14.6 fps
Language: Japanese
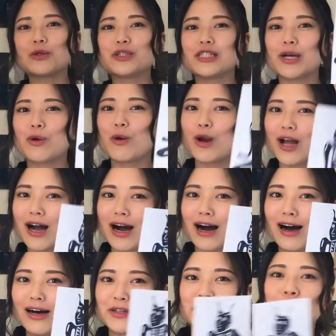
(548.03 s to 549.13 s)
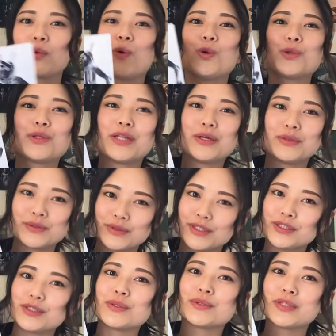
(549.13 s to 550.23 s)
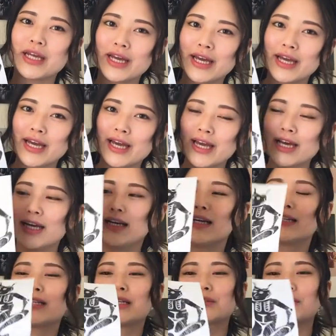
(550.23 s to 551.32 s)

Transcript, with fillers: としてこれが残ってるんですよねな